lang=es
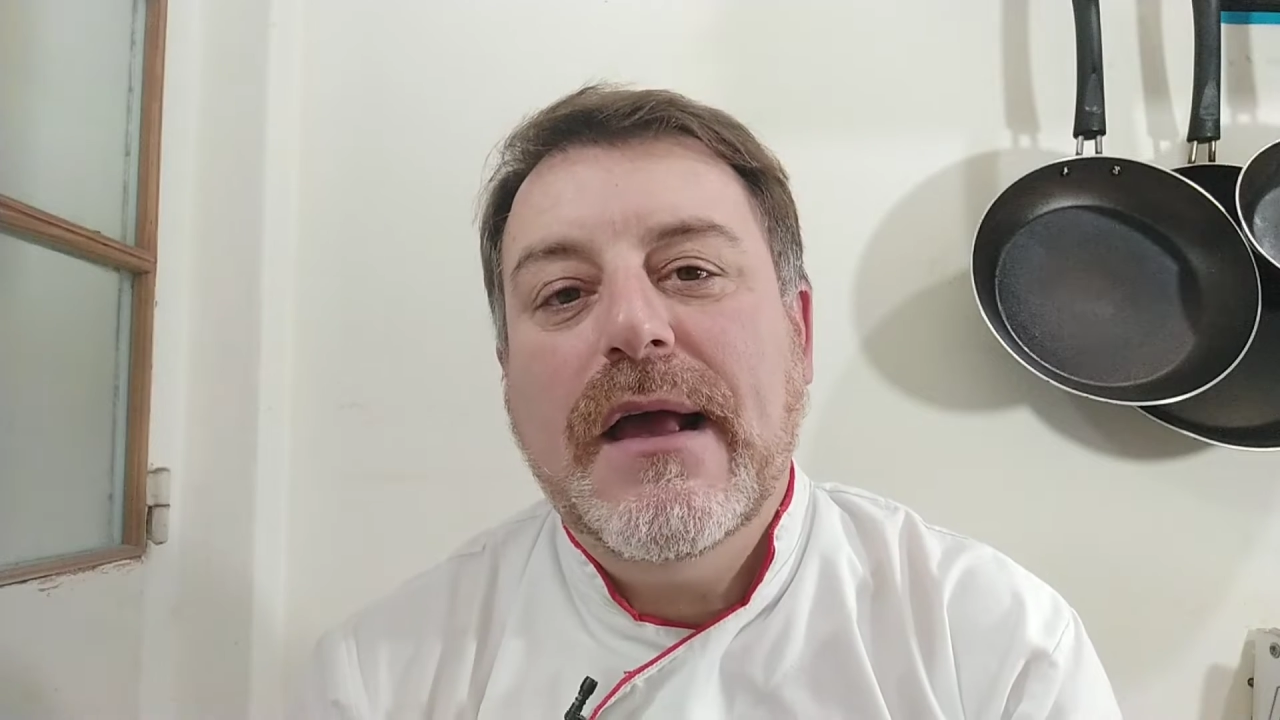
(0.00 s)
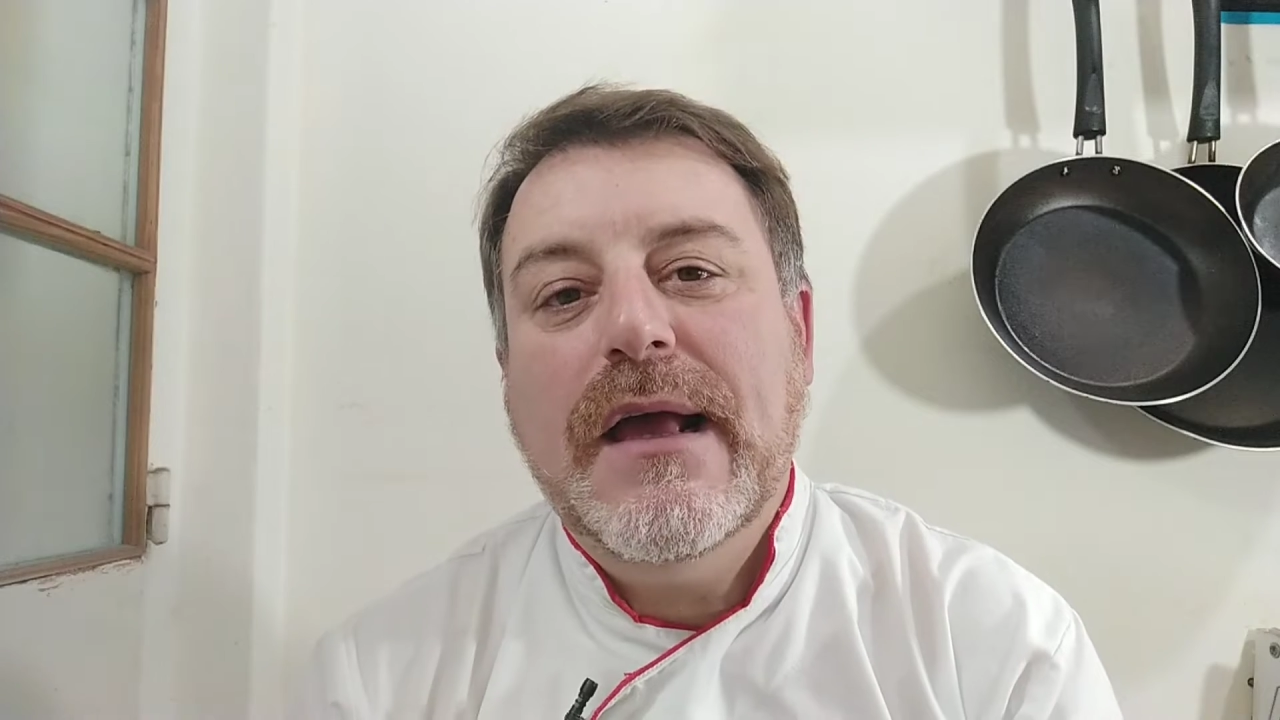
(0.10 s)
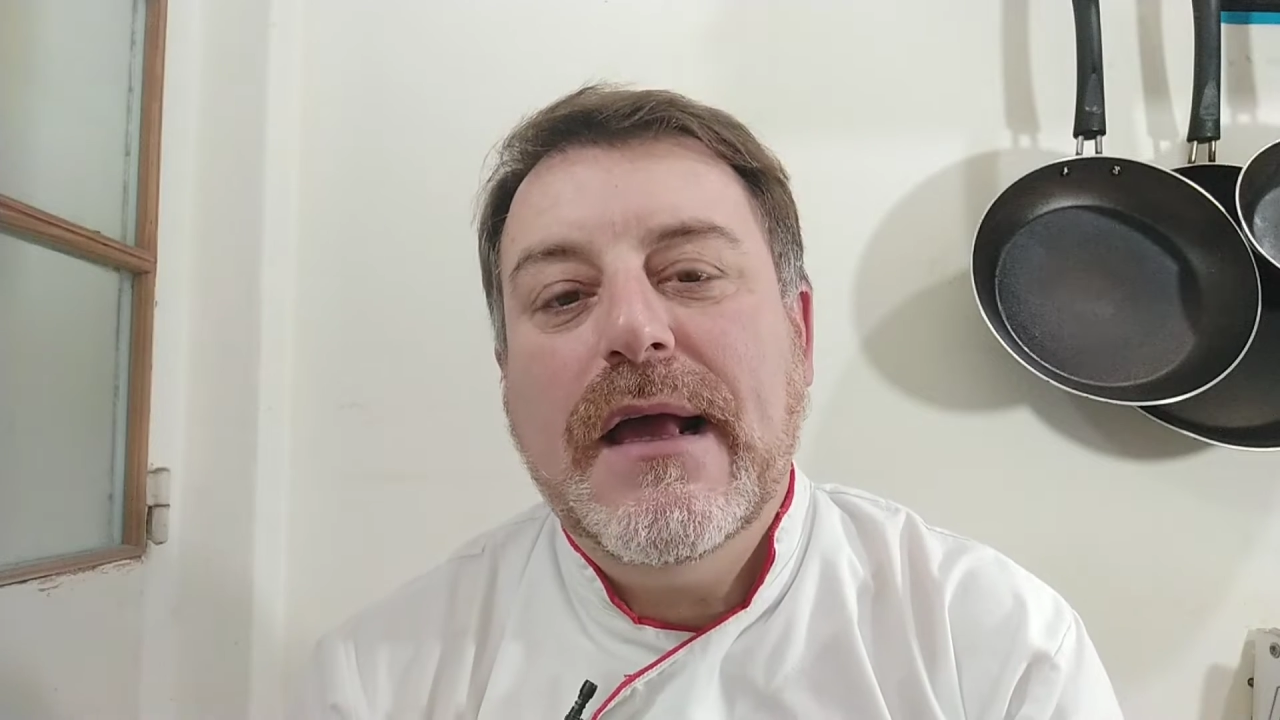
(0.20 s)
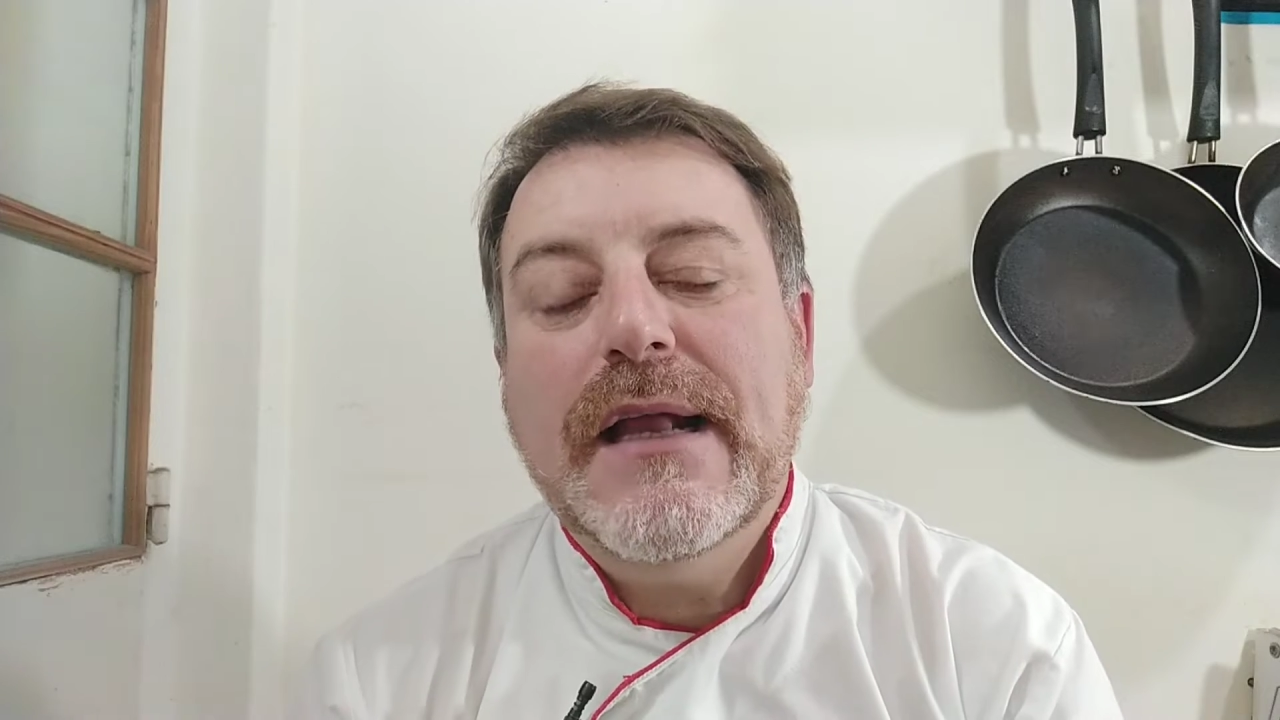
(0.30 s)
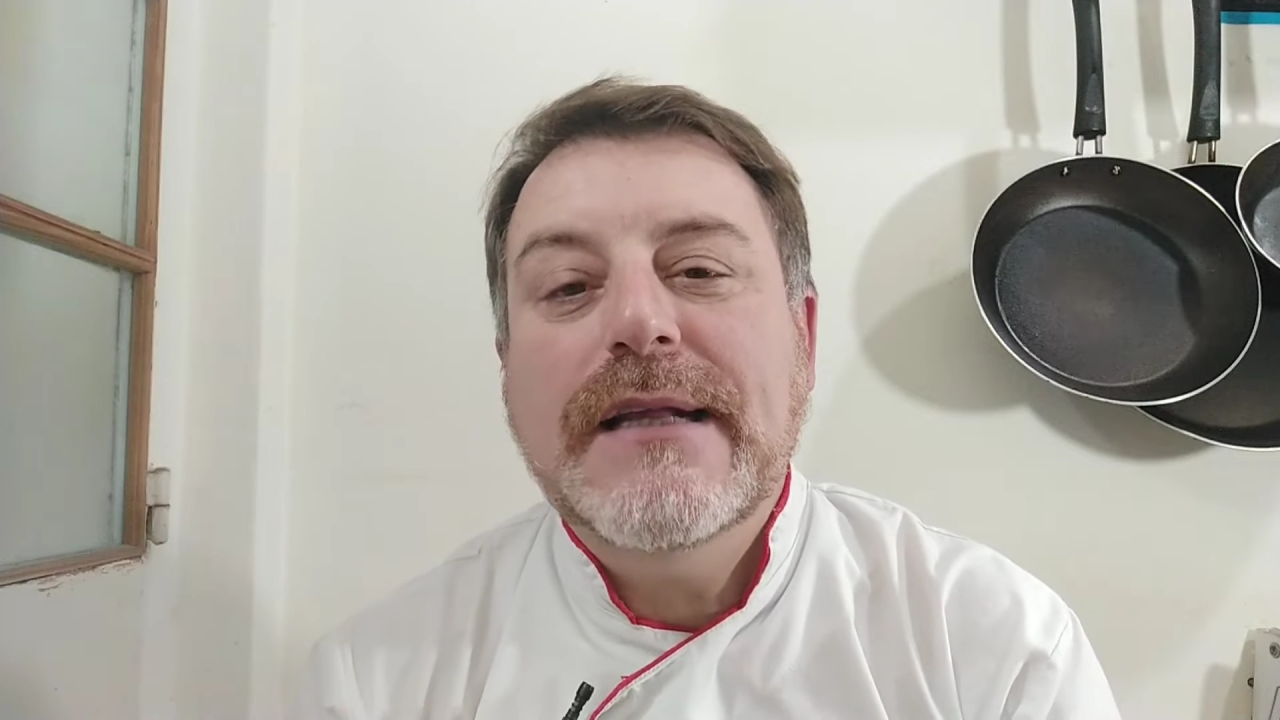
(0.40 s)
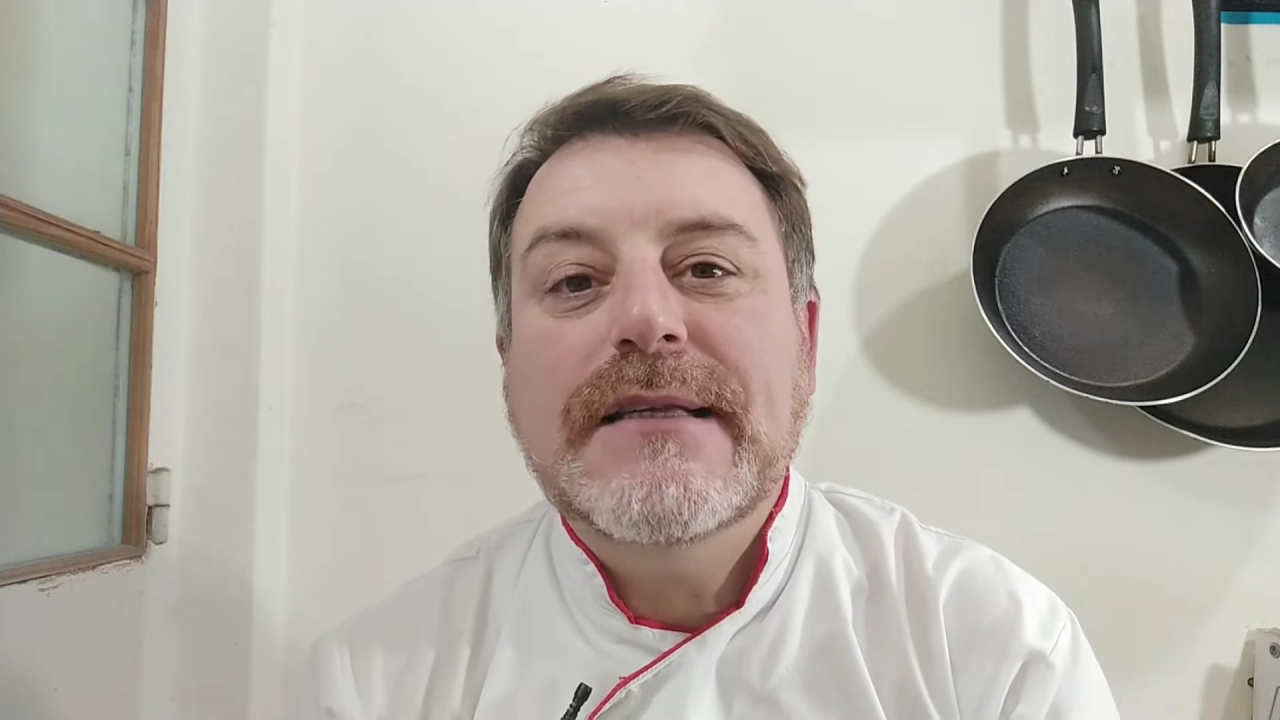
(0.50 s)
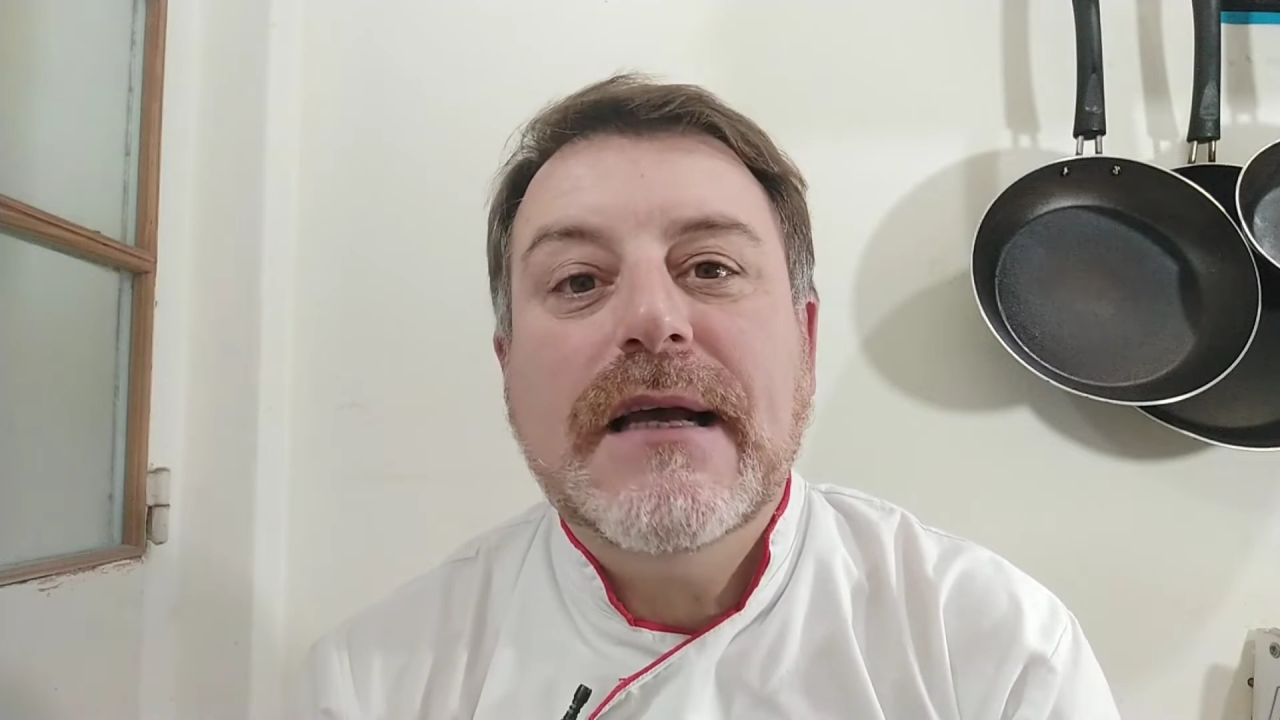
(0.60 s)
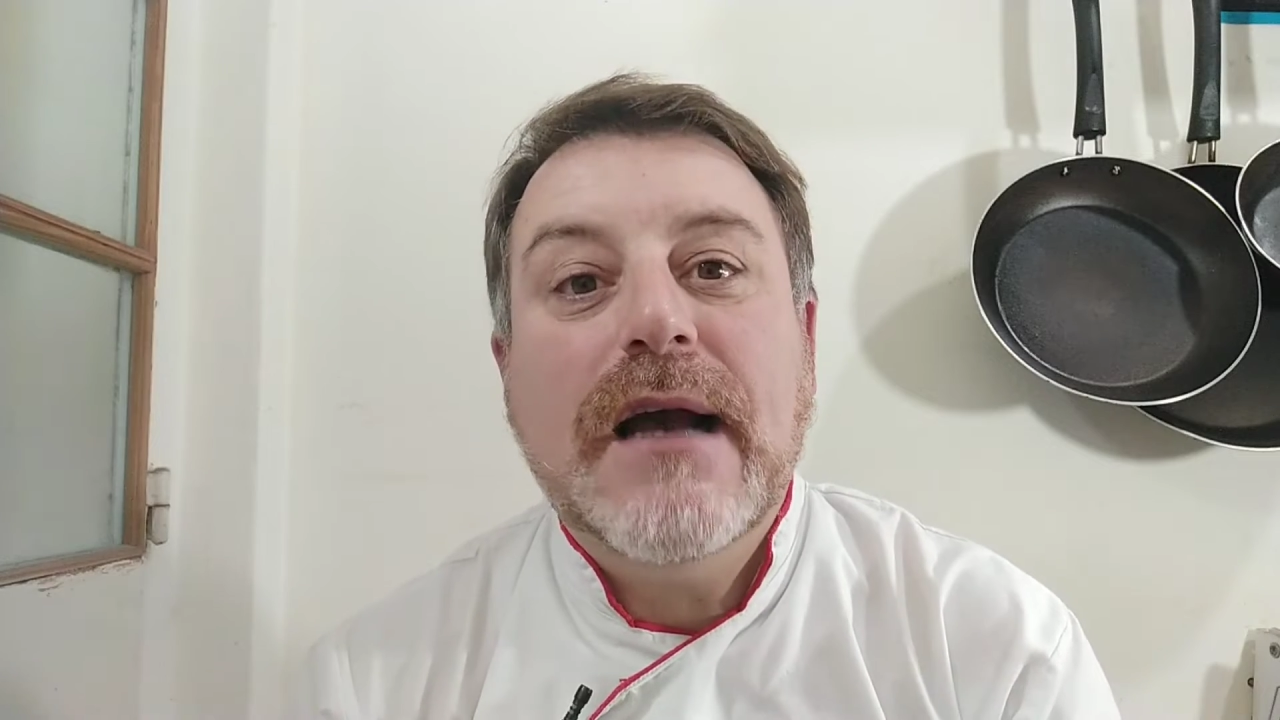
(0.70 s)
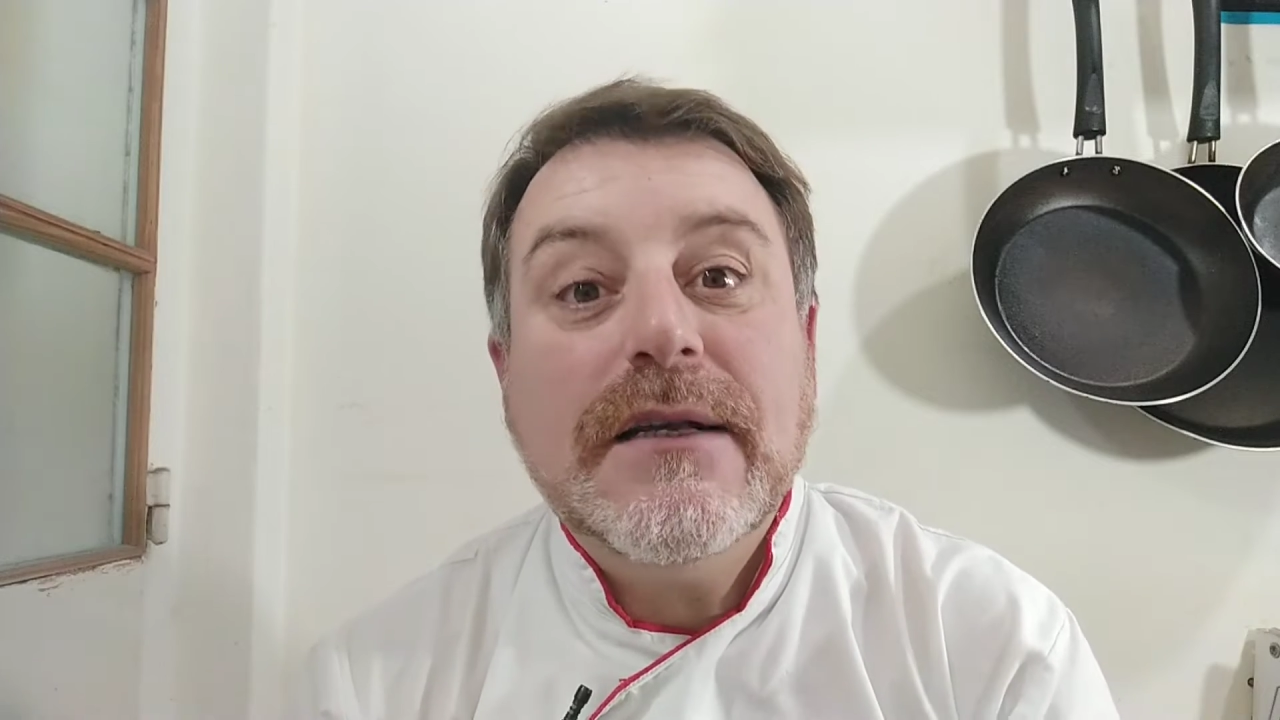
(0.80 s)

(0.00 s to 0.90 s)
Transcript: Eh, en ese